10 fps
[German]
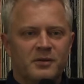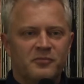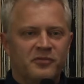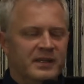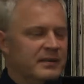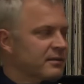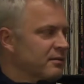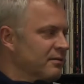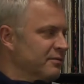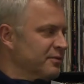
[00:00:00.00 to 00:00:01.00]
im
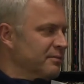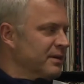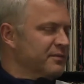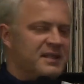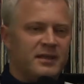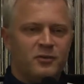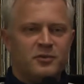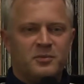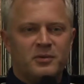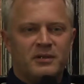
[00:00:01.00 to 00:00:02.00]
Winter vom FCR
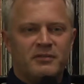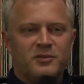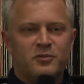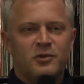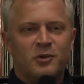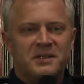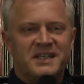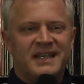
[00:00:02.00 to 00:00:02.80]
Duisburg und da war es unglaublich